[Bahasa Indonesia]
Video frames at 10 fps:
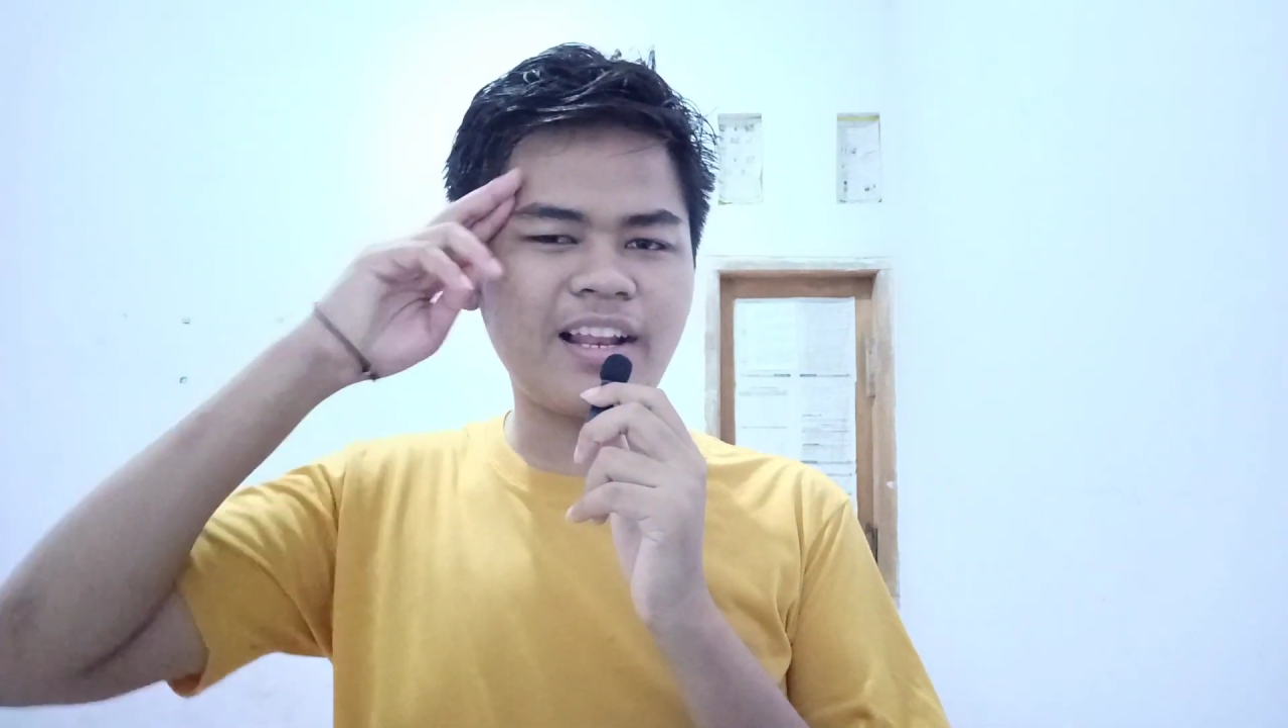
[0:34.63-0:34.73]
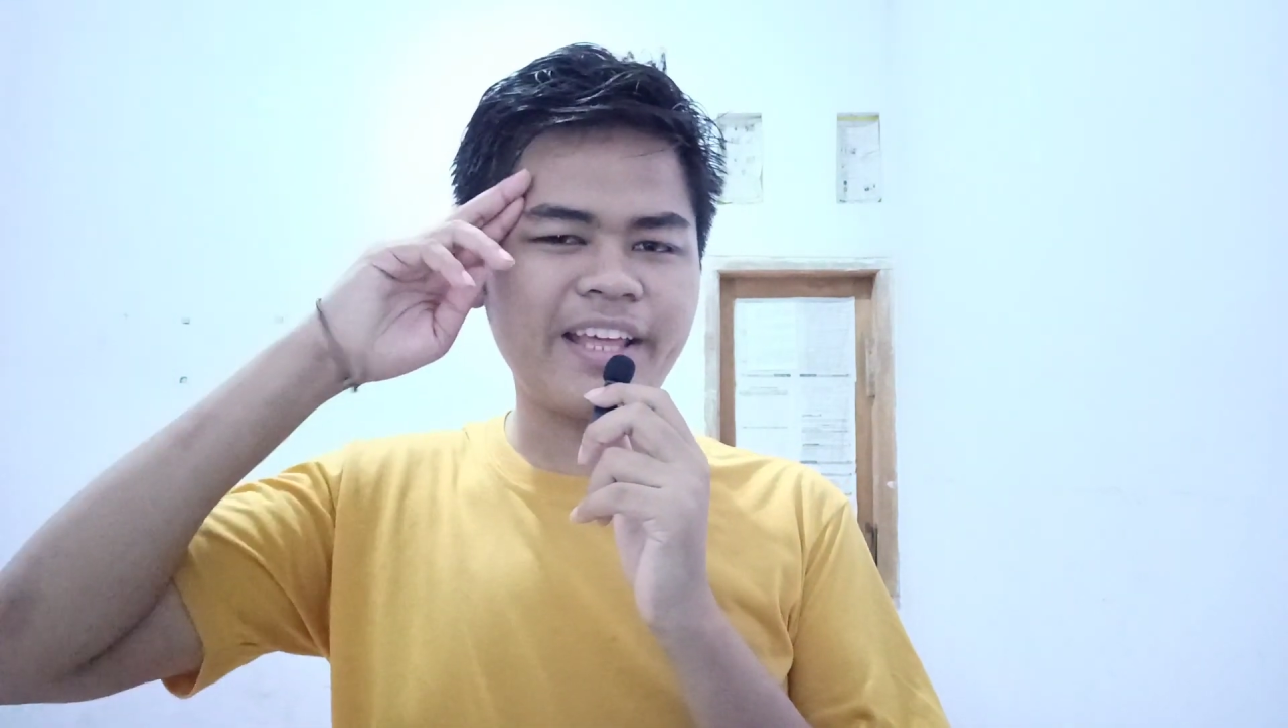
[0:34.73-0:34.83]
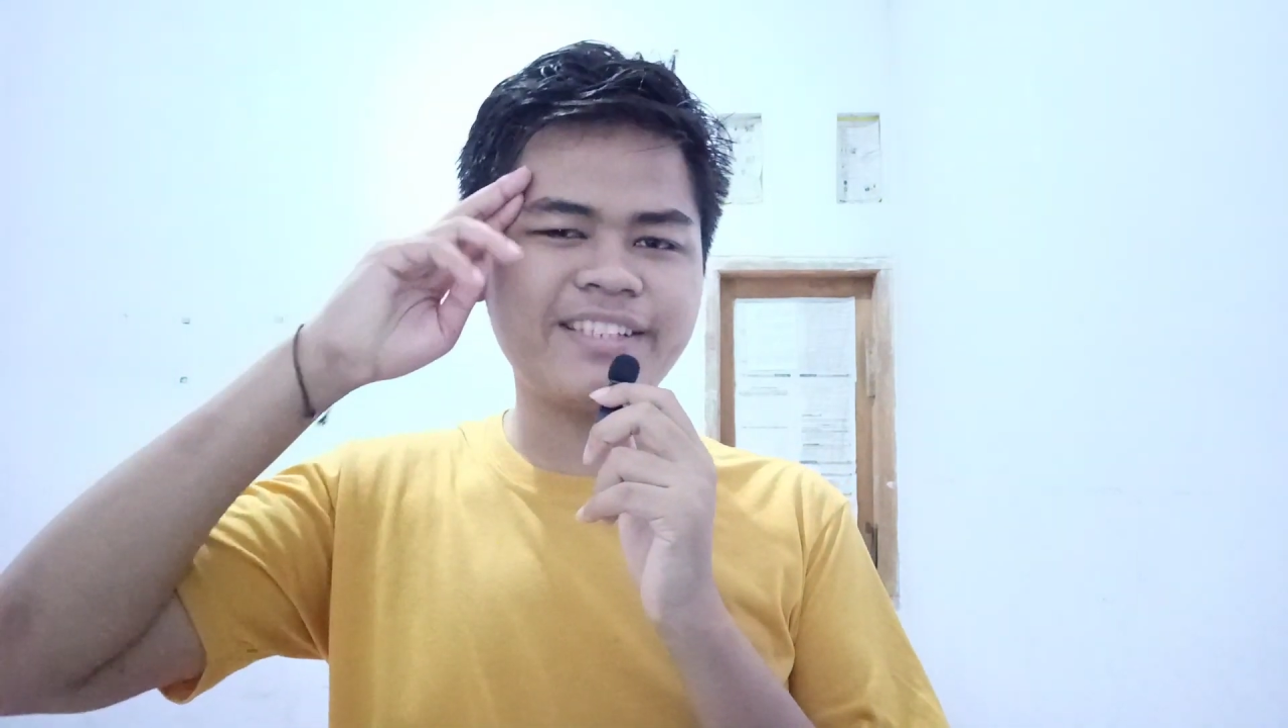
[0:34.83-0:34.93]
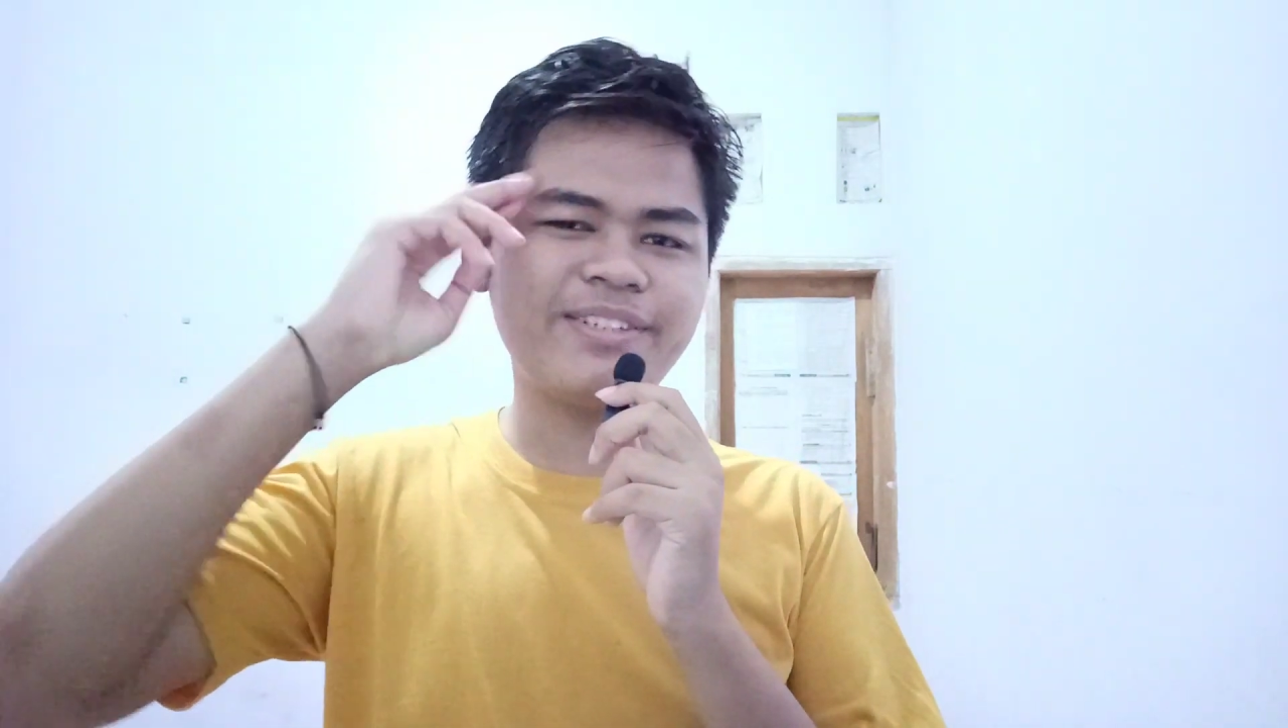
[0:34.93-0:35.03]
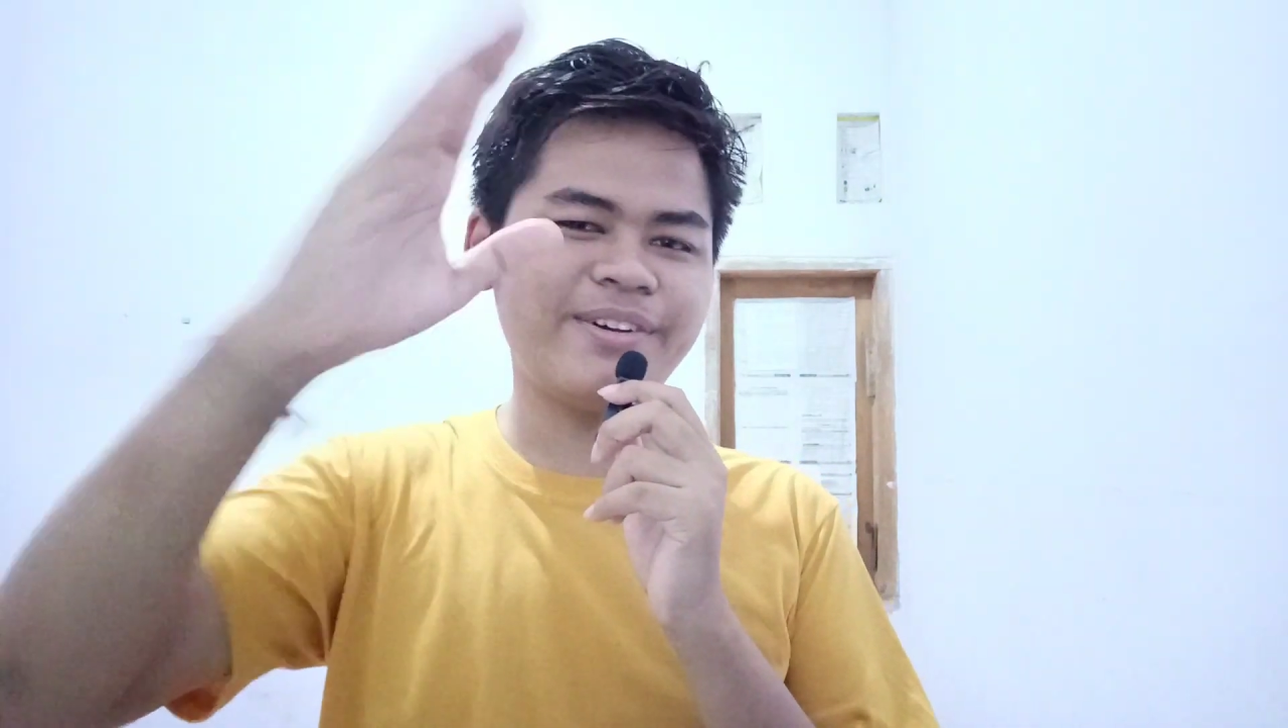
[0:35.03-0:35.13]

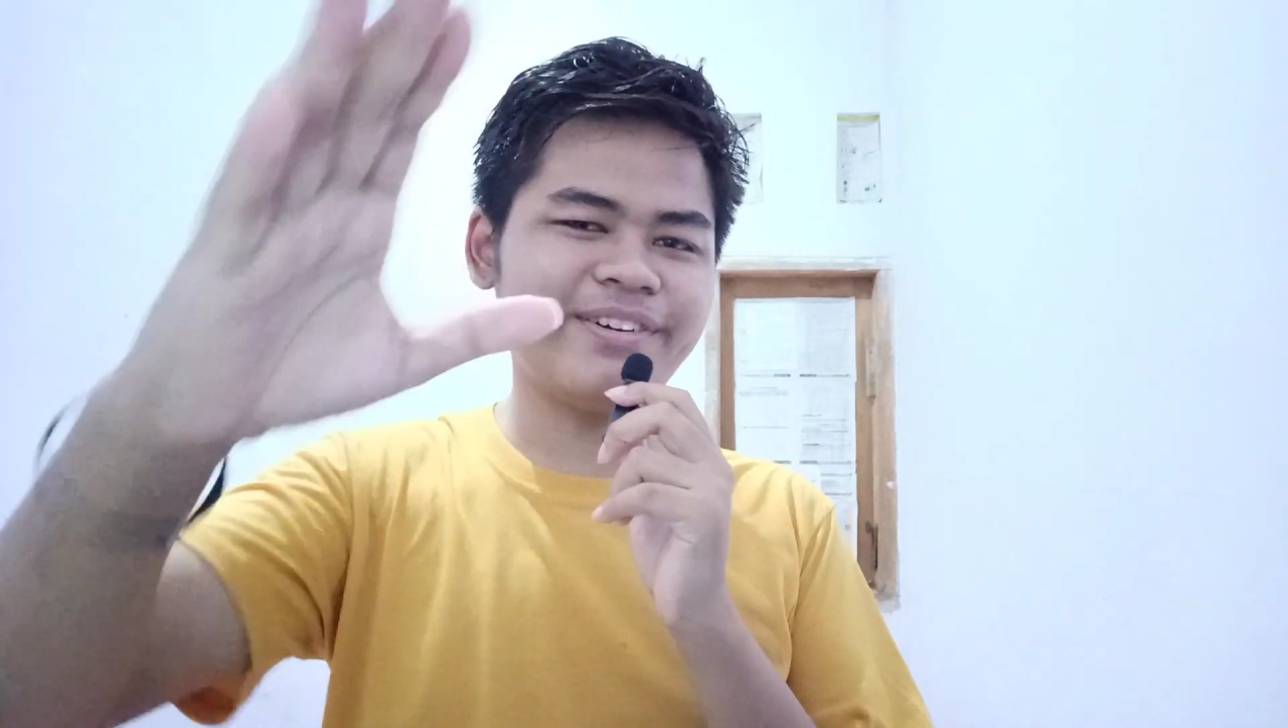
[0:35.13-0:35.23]
Let's